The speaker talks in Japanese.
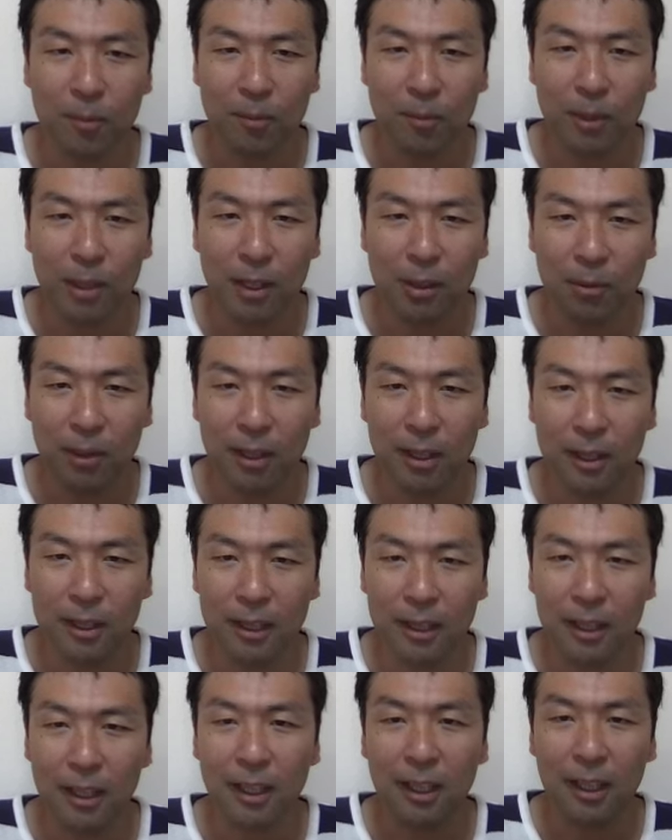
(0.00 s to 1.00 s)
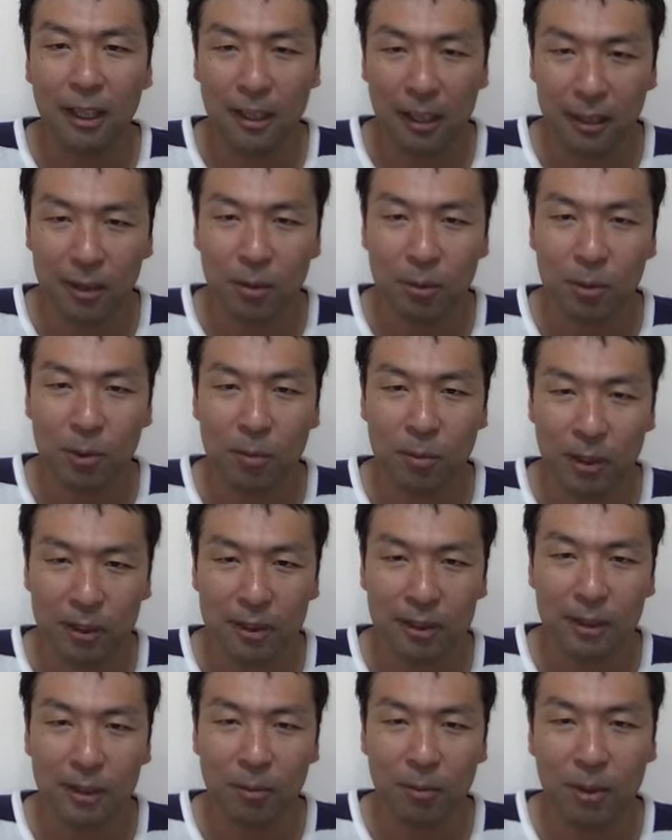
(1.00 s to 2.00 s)
みてはいかがかなと思いま
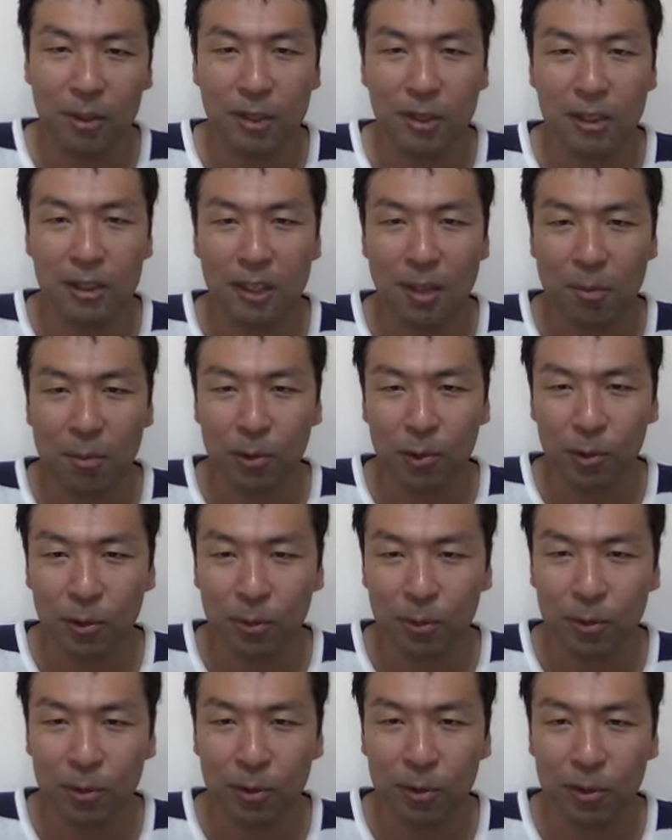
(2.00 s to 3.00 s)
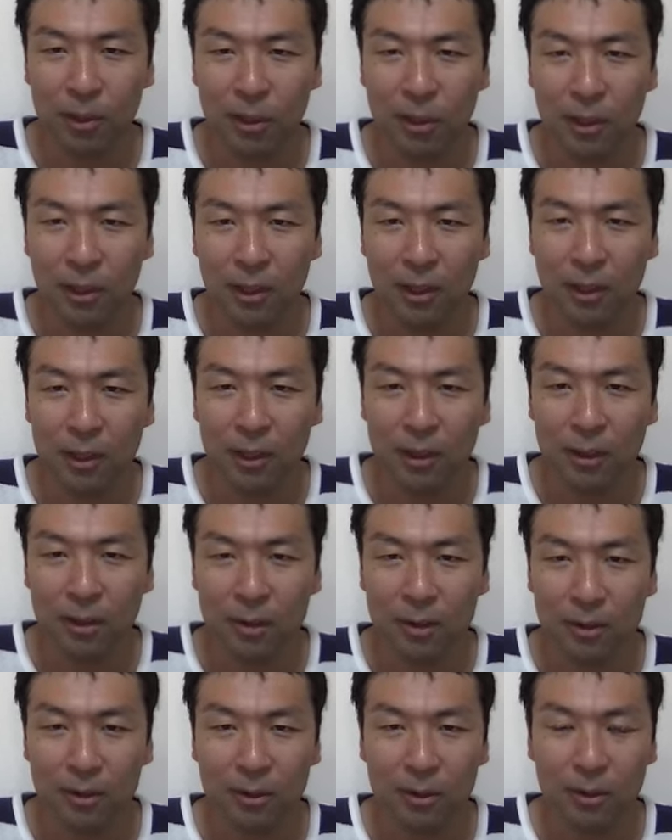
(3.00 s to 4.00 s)
すやっぱり偽物も
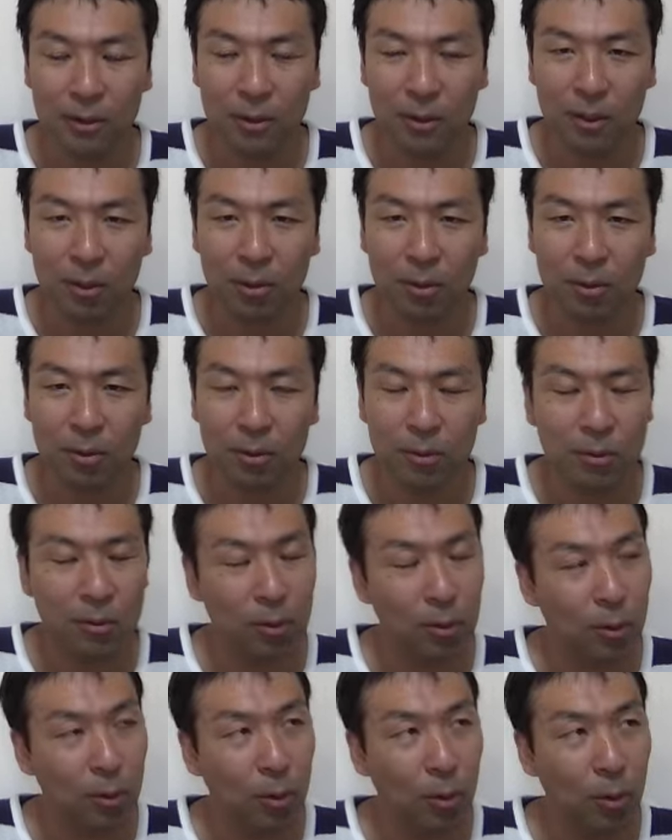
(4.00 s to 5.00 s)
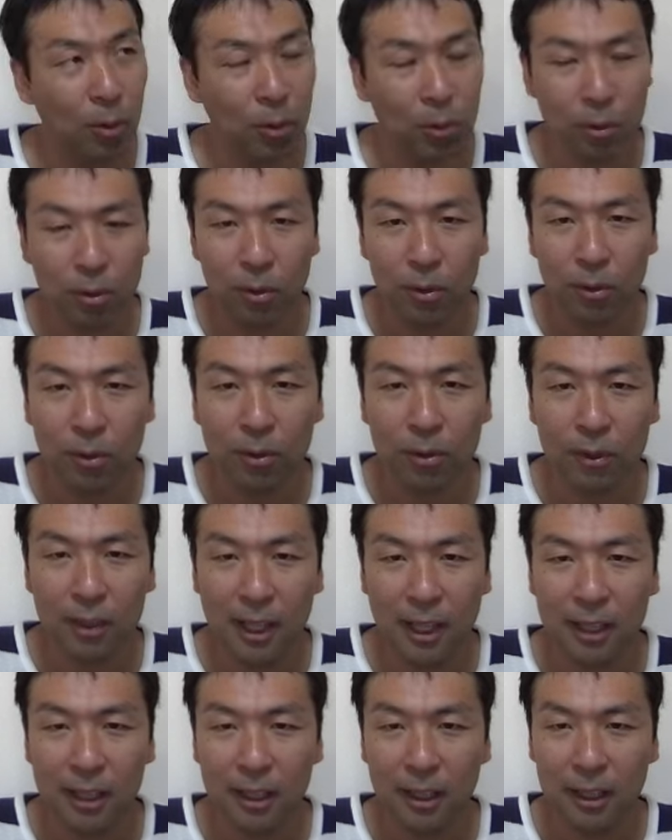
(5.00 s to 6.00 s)
ほとんど
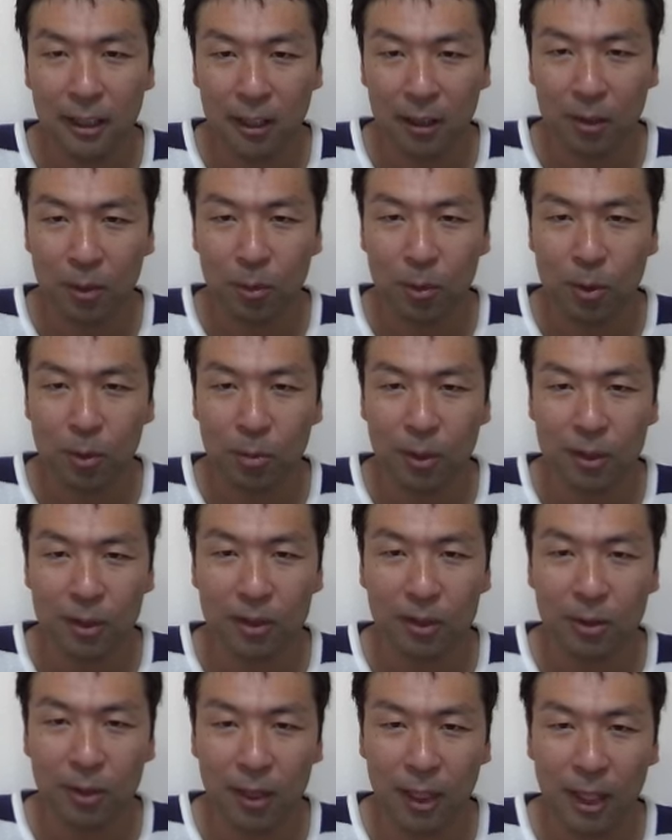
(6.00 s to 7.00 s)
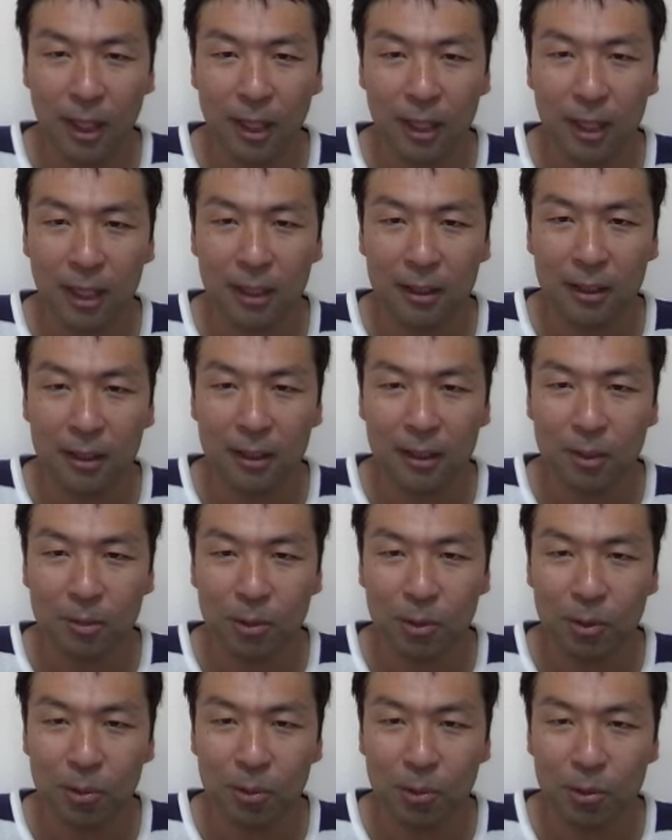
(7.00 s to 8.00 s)
ないかなと思いますので鑑定済
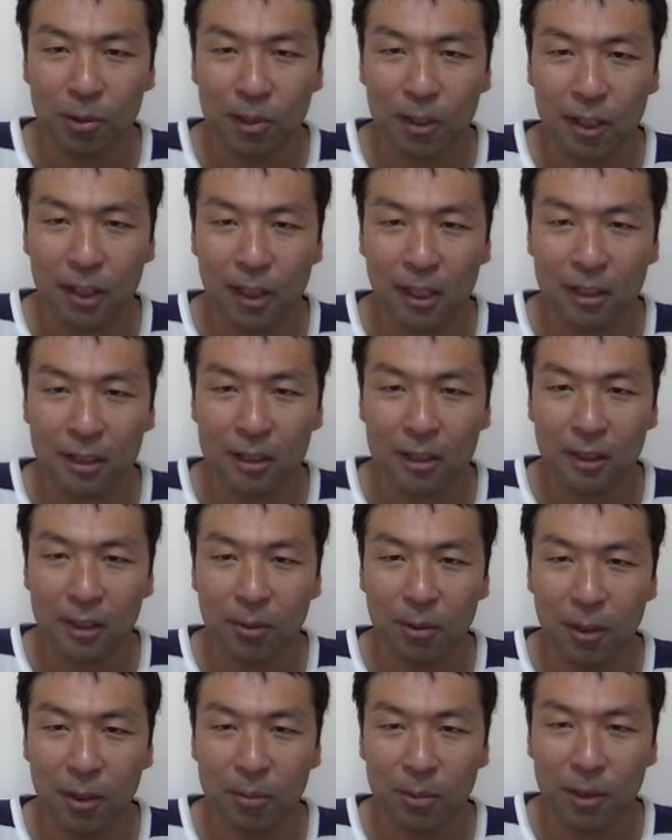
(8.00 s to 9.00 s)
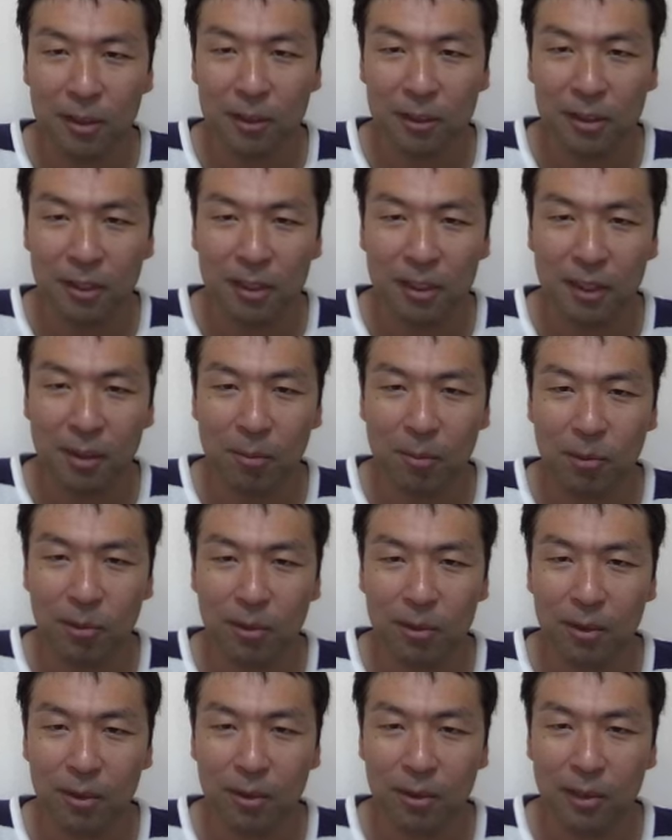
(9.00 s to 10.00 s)
みのものに関してはまず偽
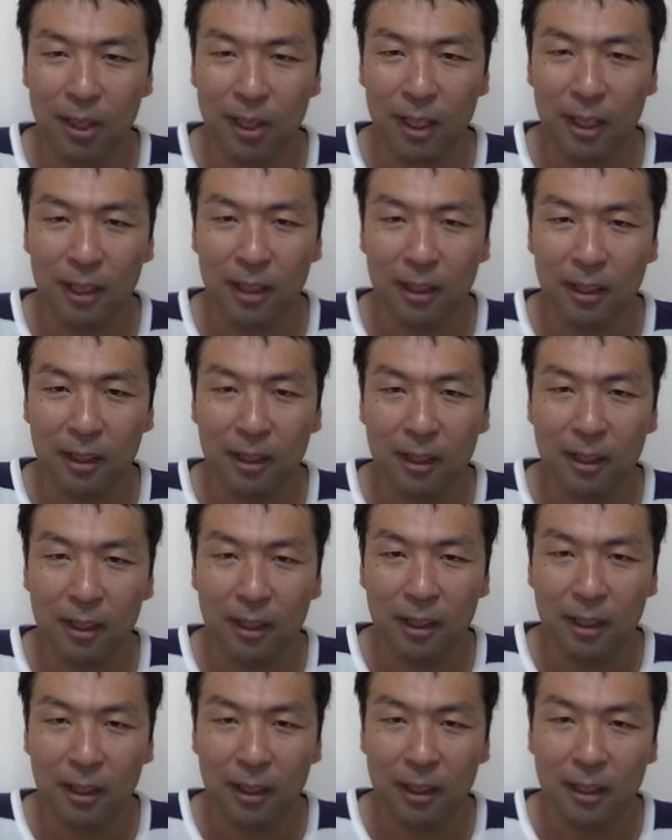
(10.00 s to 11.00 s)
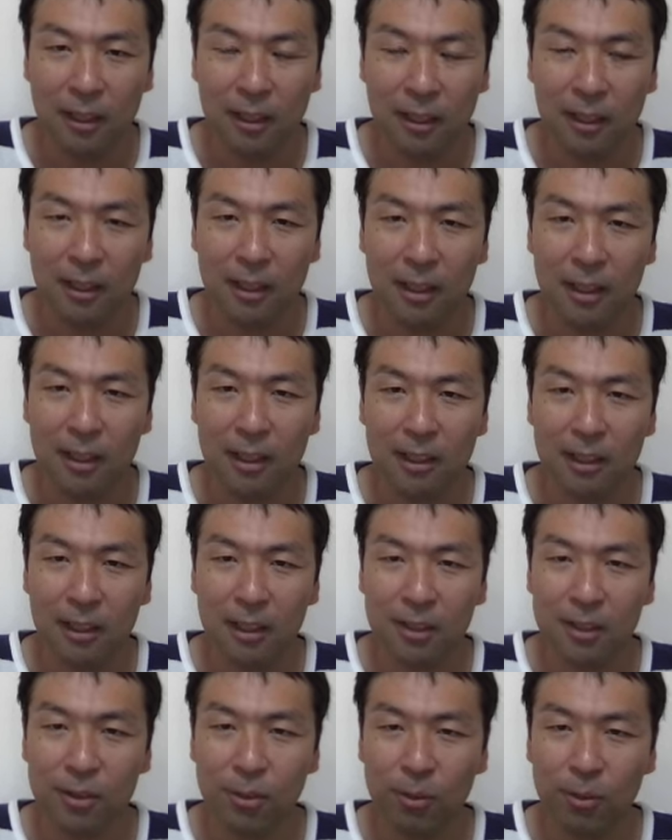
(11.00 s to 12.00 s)
物っていうのはえー、
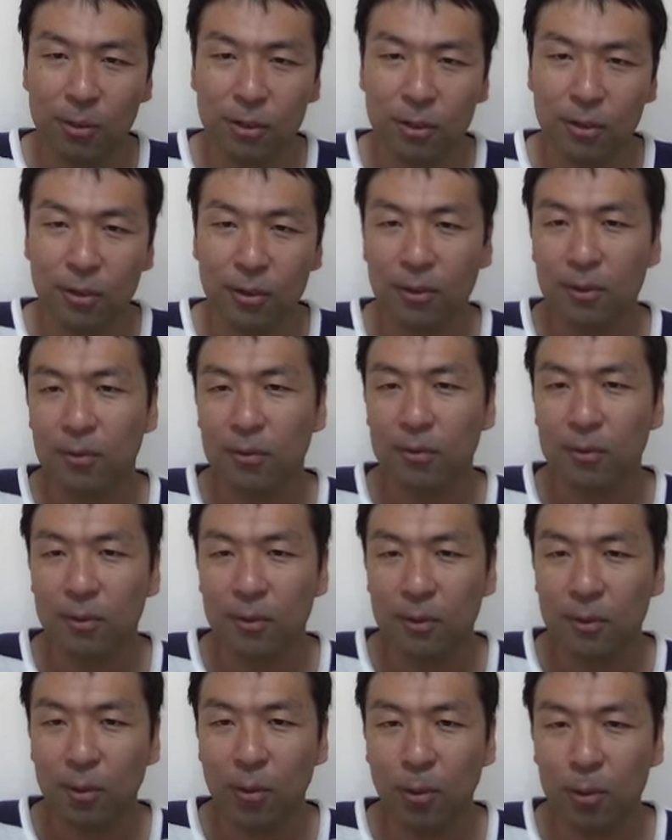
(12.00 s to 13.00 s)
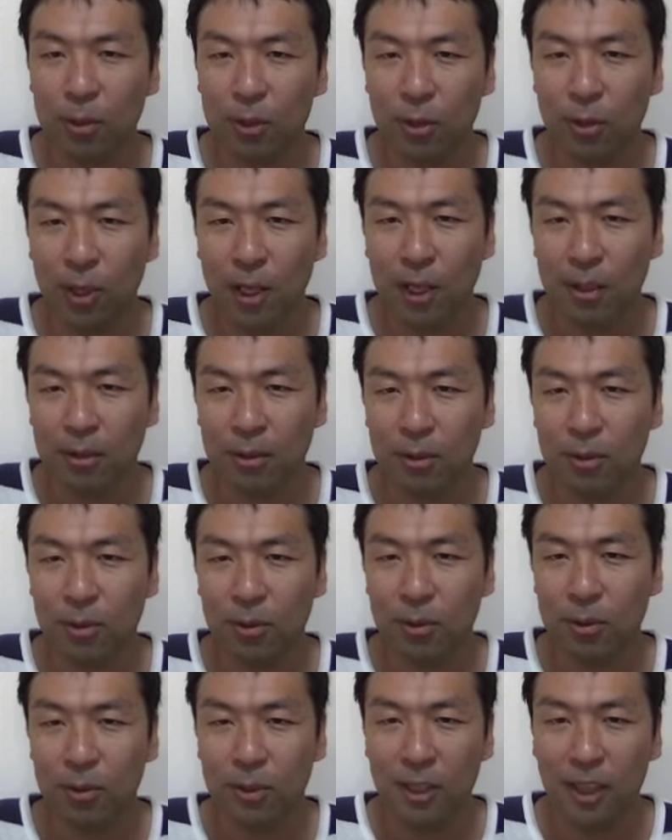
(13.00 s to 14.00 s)
ヘリテージオークションオークションハウスの
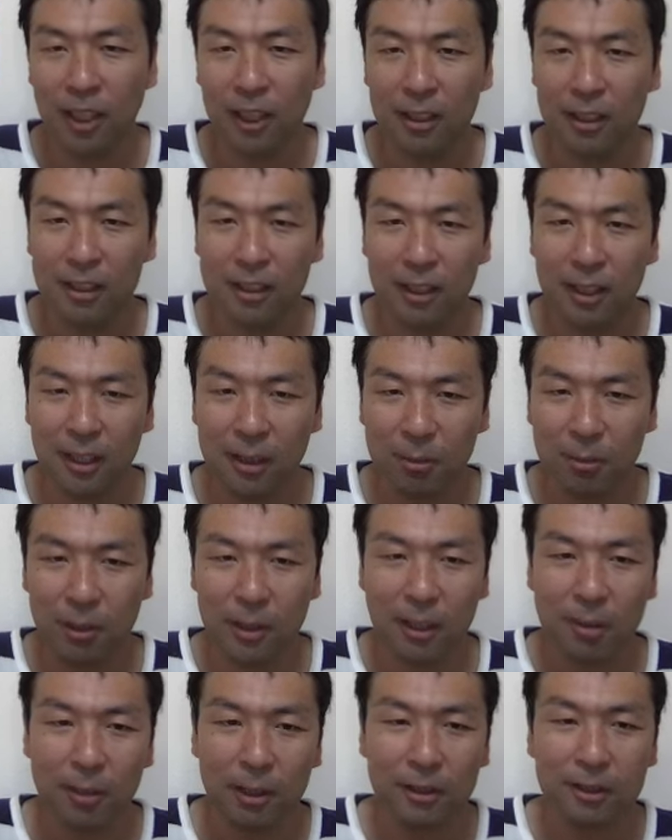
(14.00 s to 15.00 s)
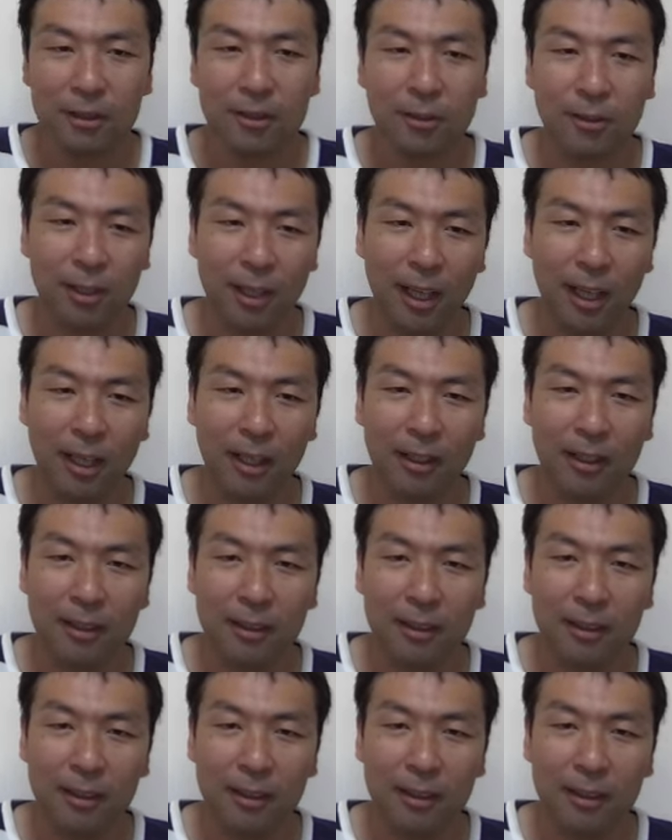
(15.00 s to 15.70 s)
方でしっかり見てますので、